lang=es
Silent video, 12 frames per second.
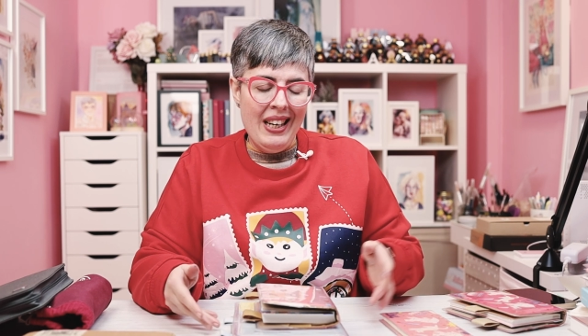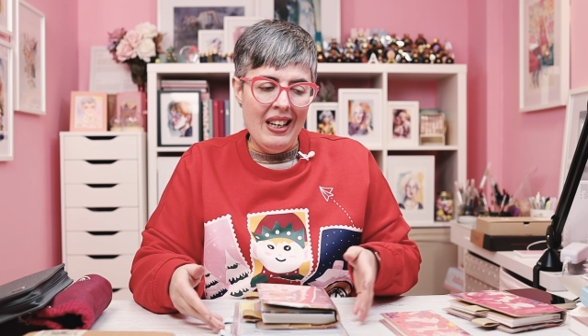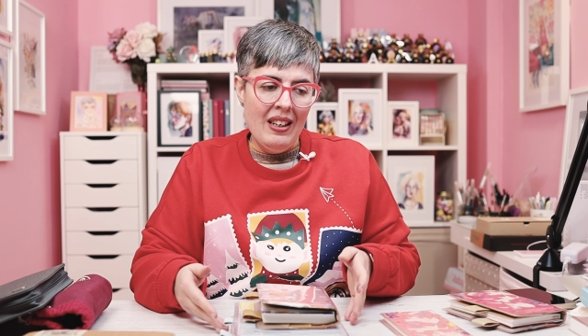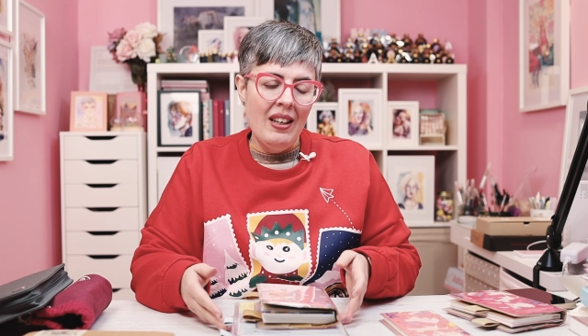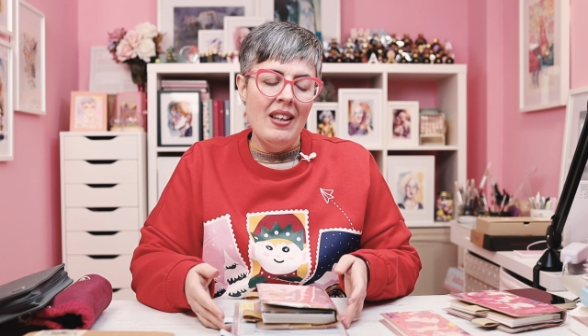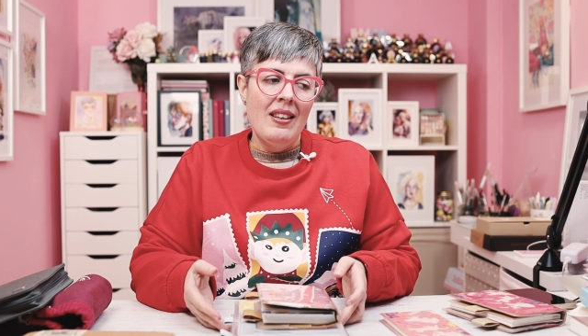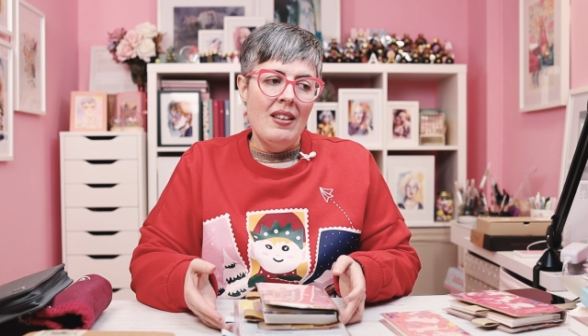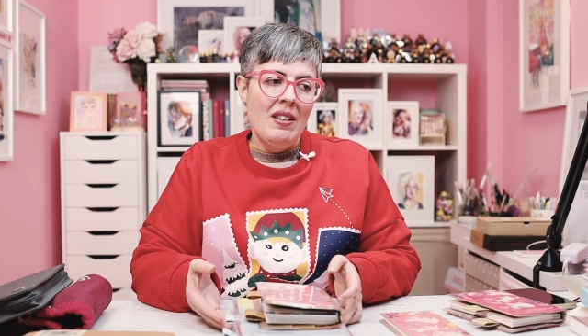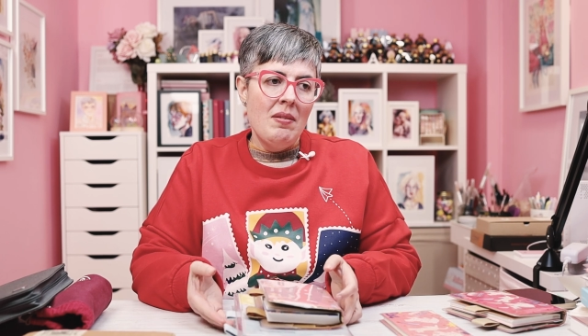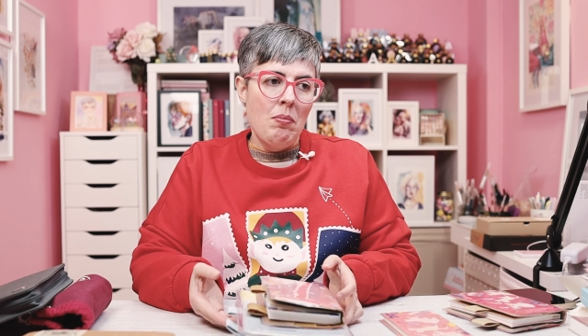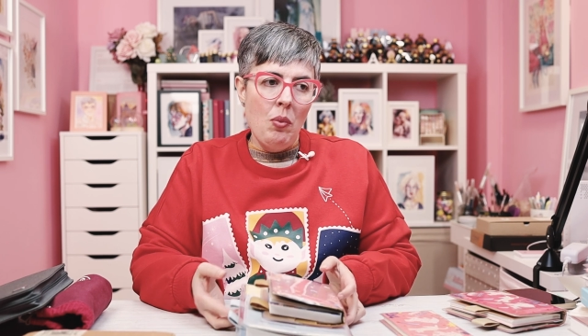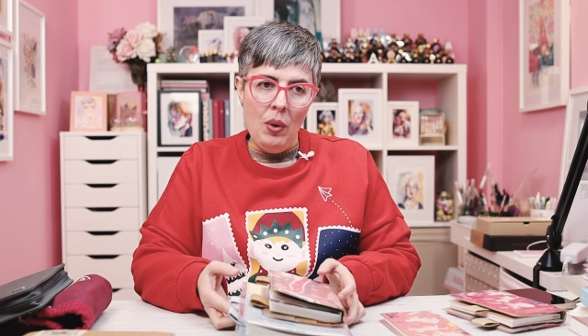eran
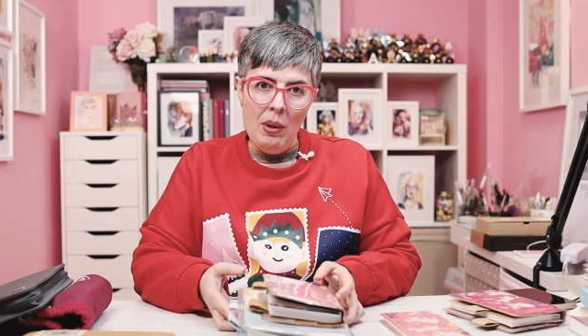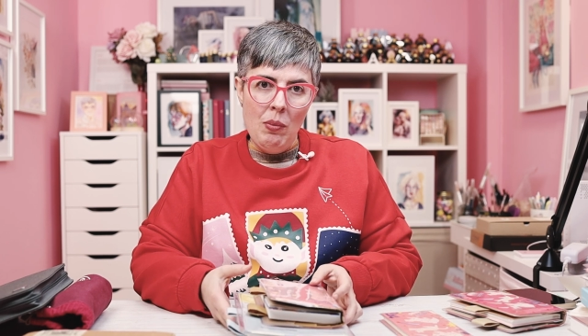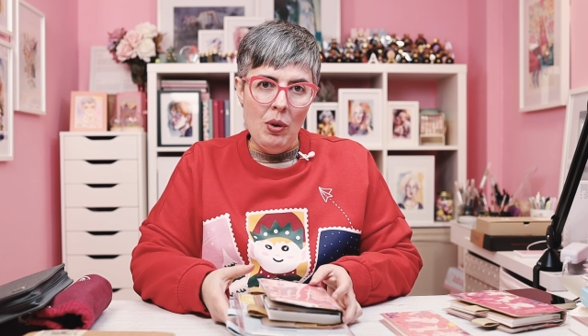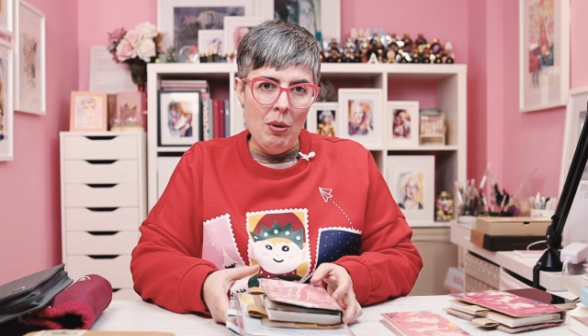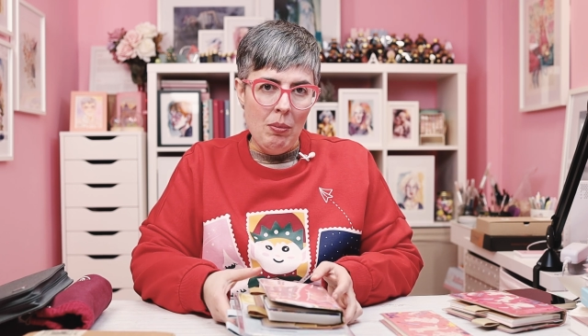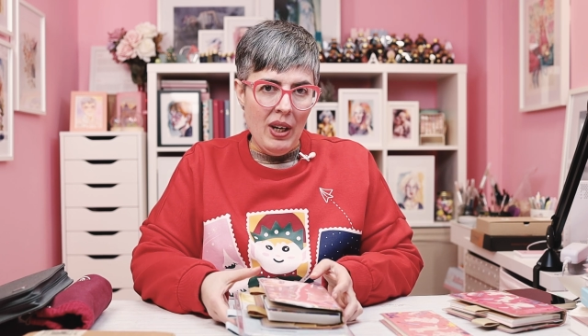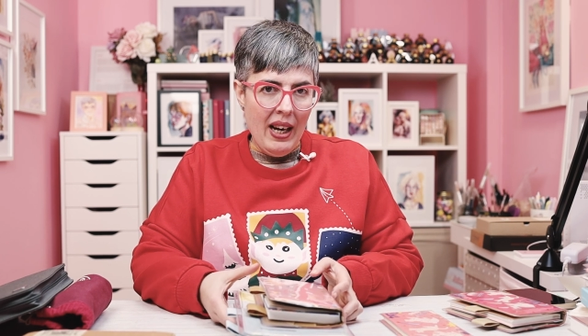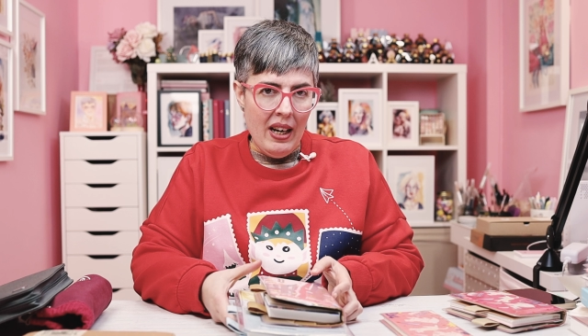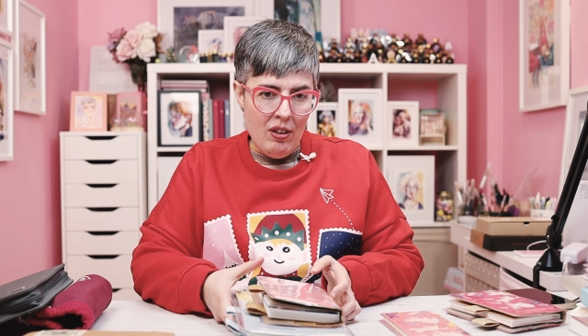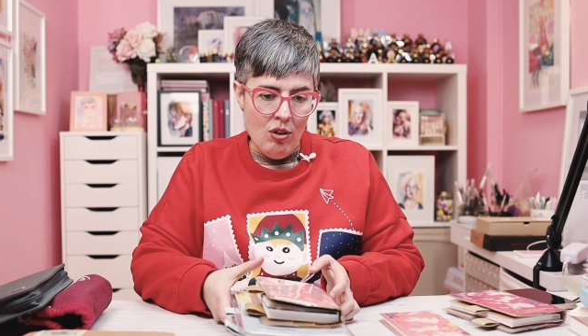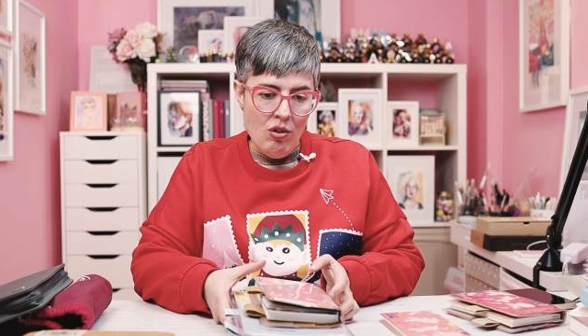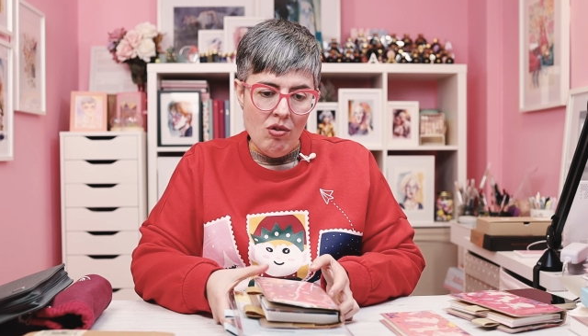muy, muy, muy
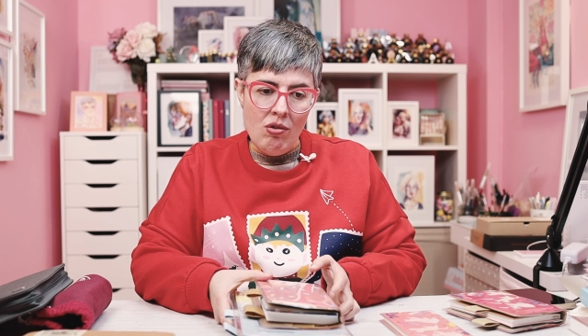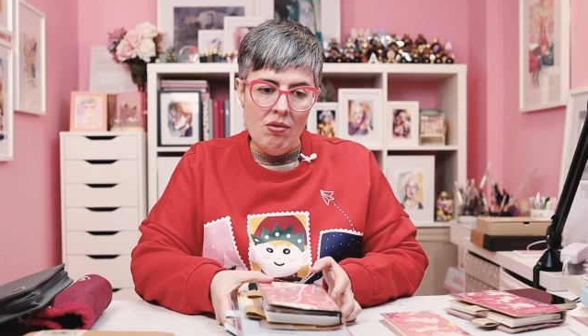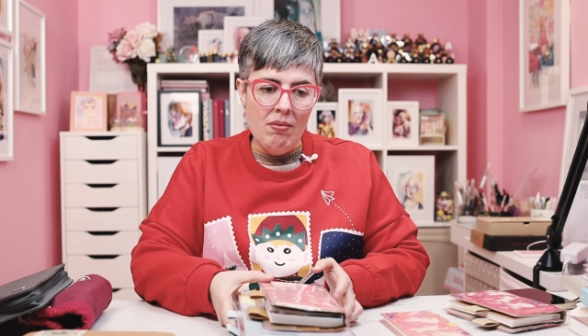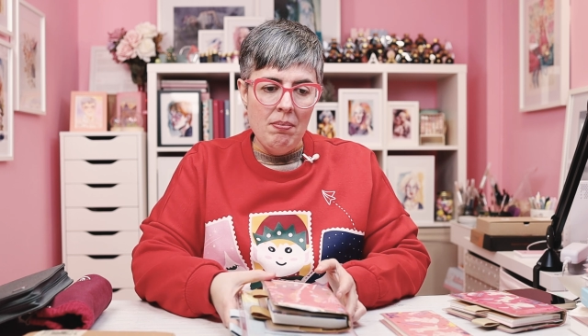caros.